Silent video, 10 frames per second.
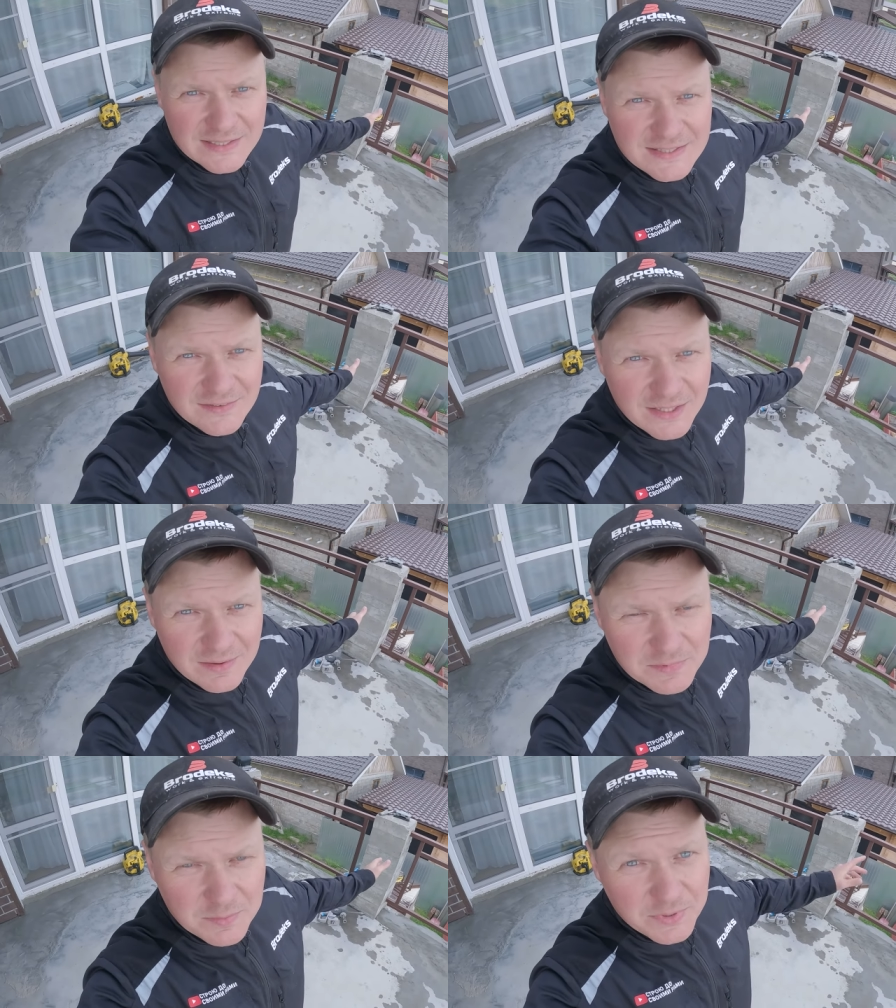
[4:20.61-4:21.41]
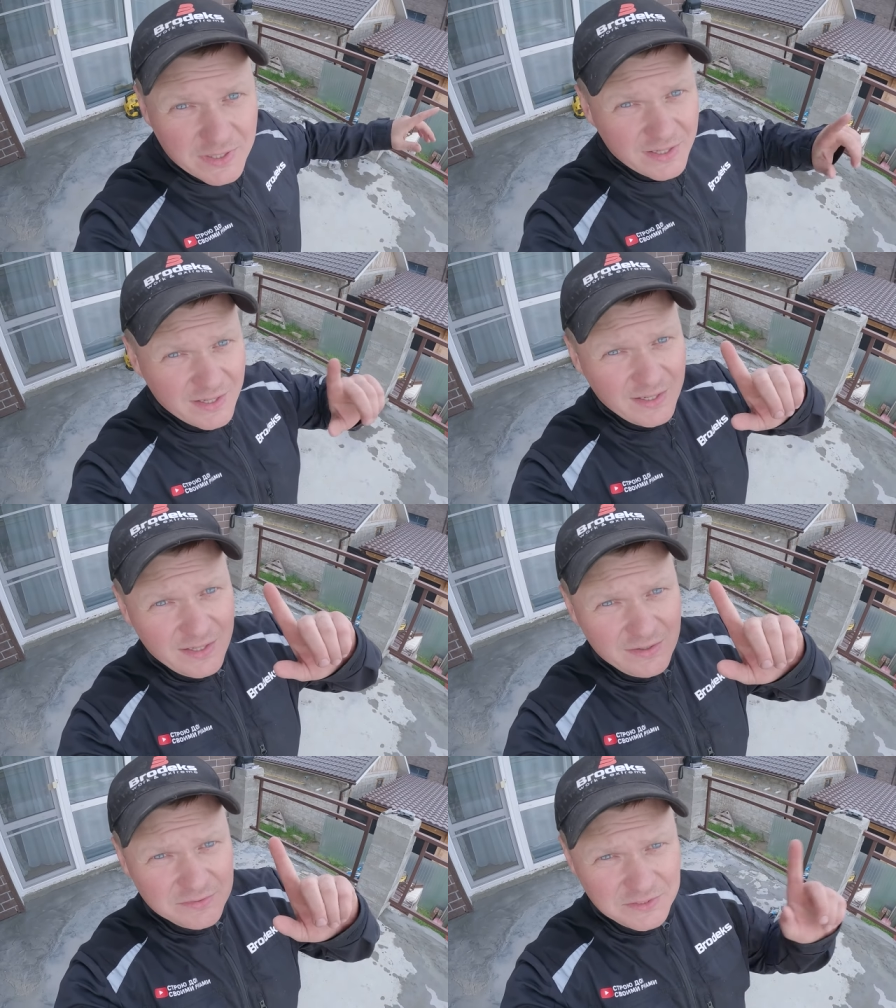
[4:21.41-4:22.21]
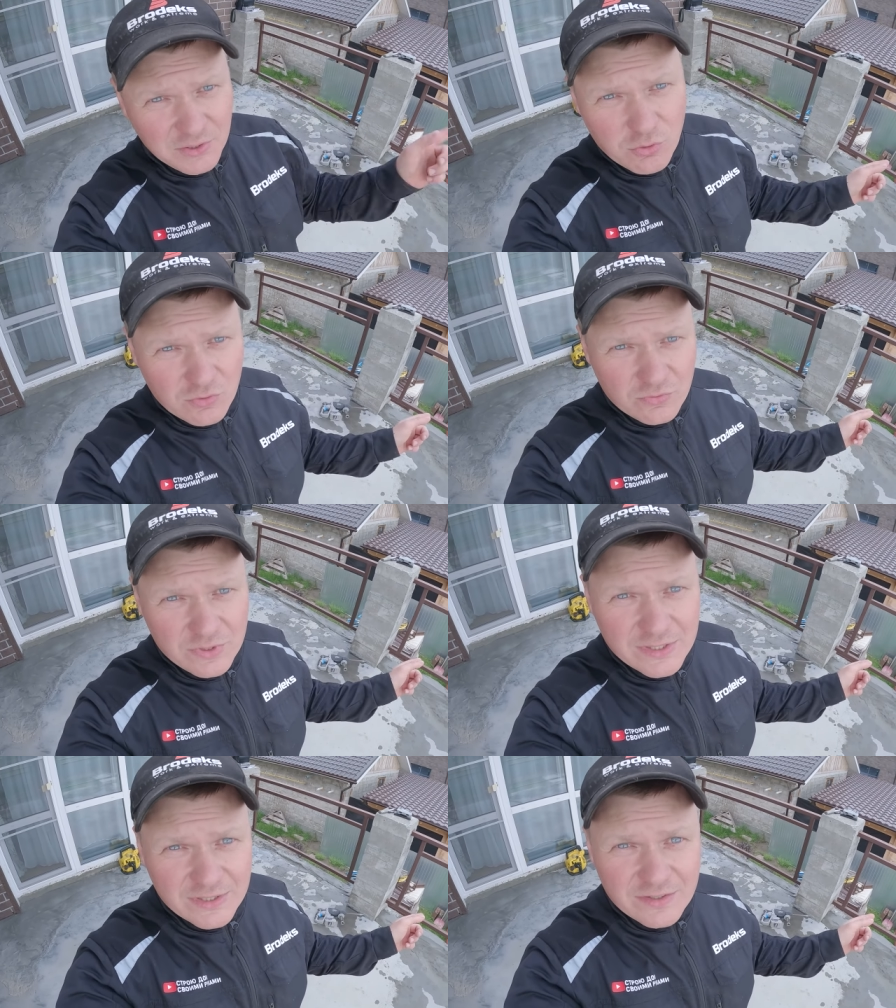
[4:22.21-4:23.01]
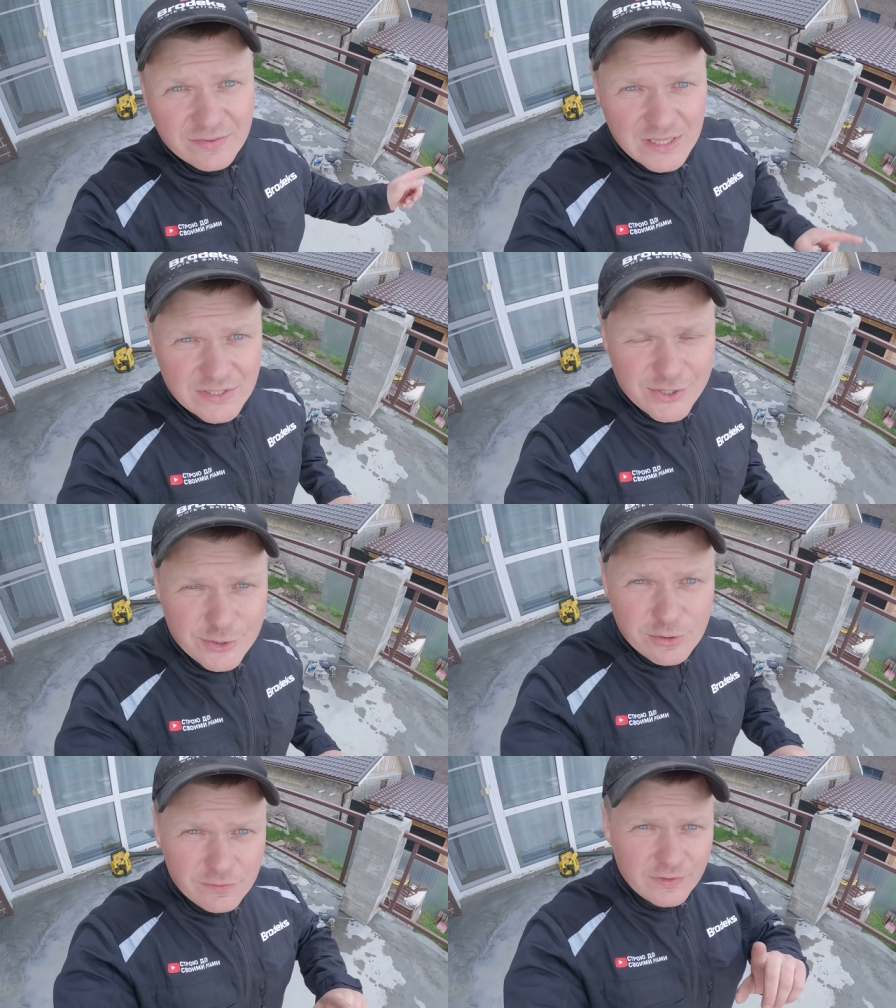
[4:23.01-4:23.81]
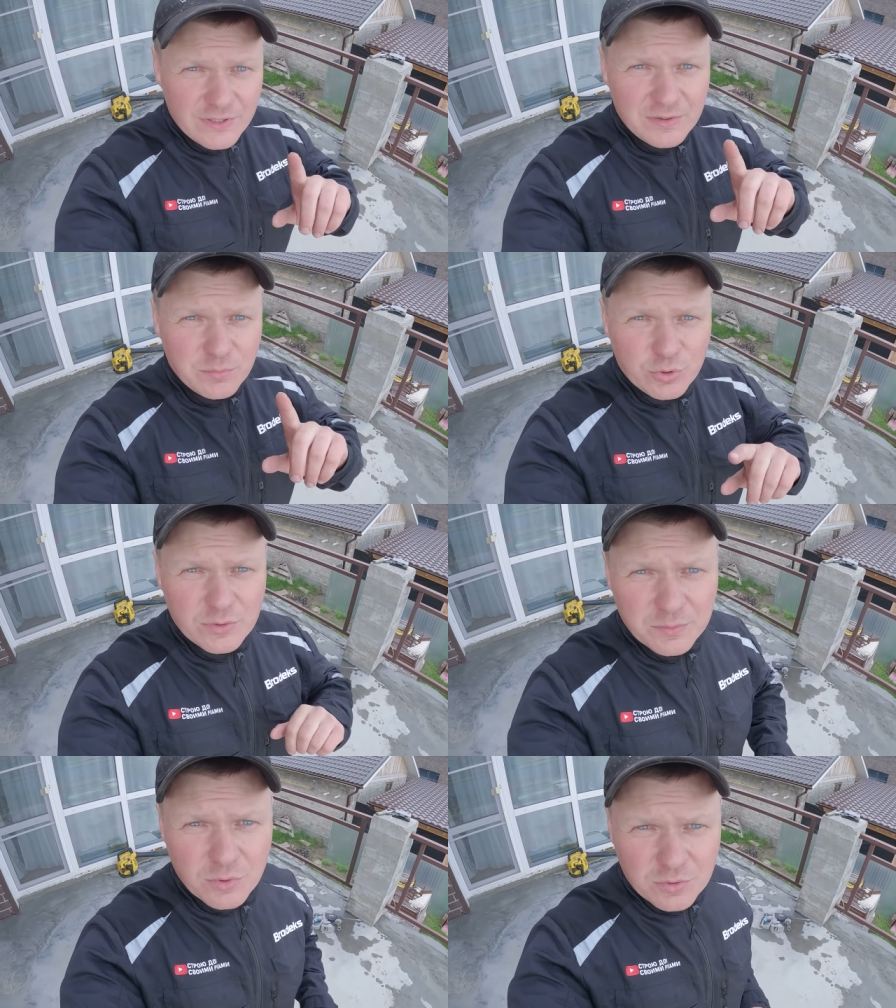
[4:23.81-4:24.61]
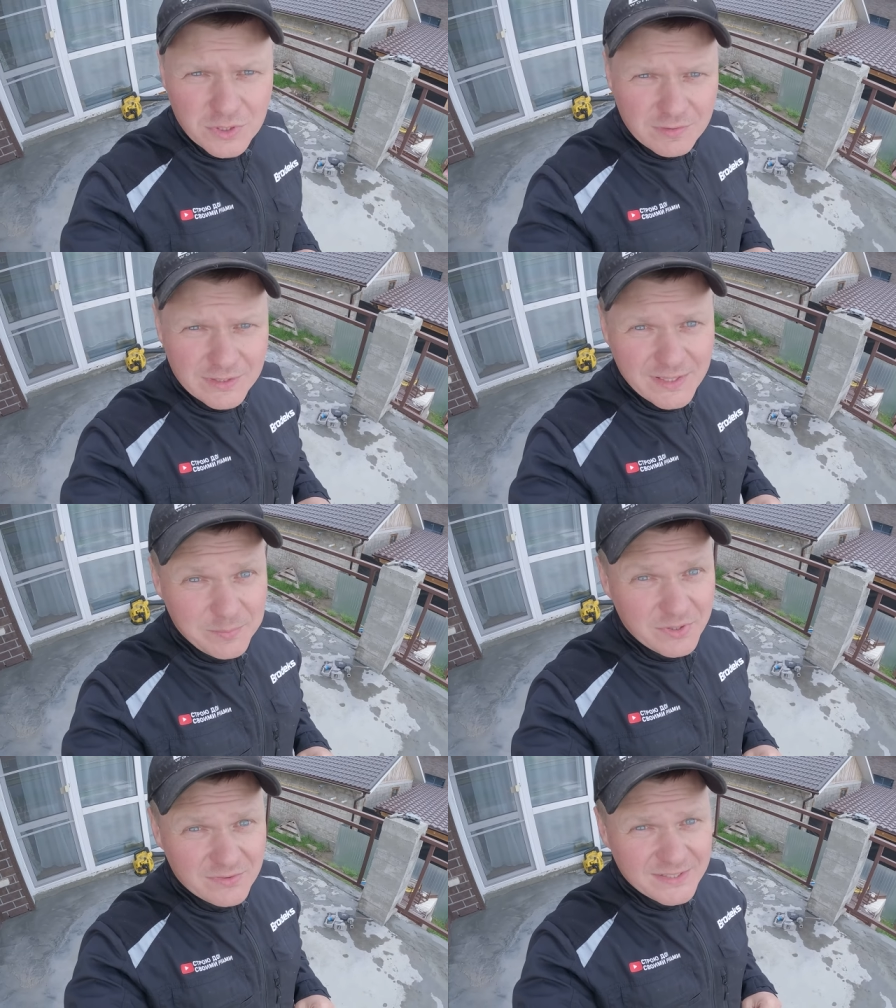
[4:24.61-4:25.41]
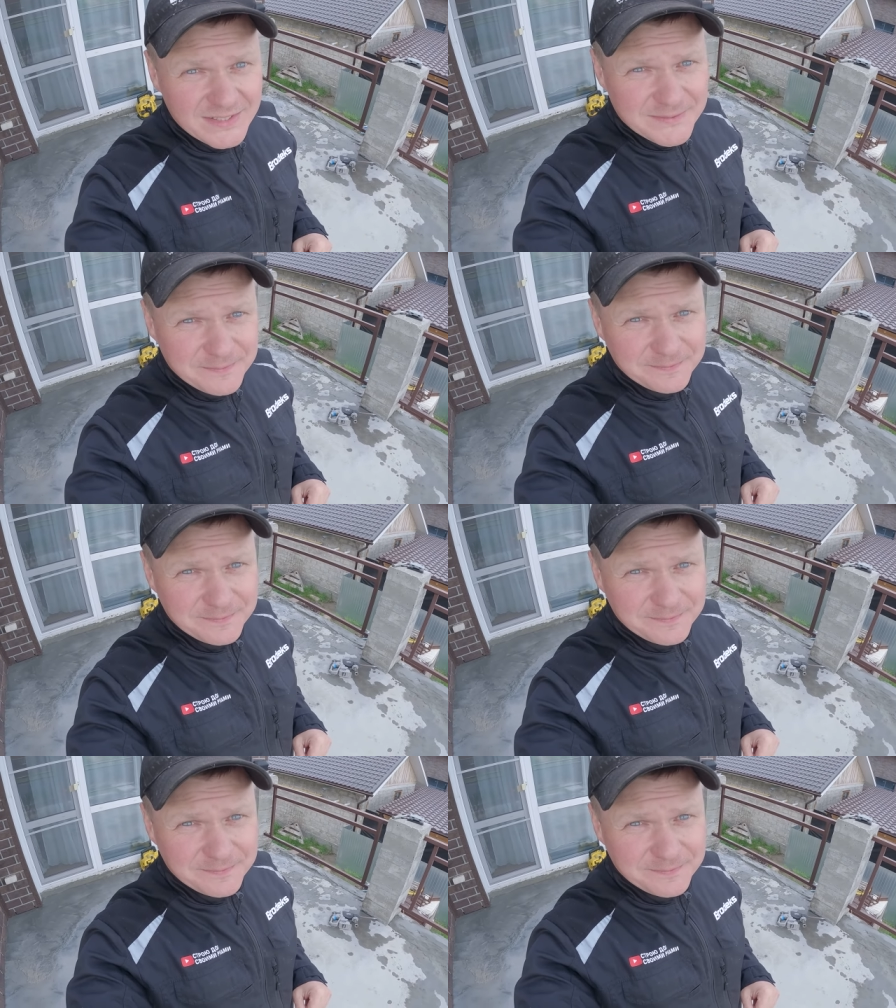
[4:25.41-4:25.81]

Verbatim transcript: Оставляем теперь в таком виде на 12 часов и будем грунтовать на первый раз.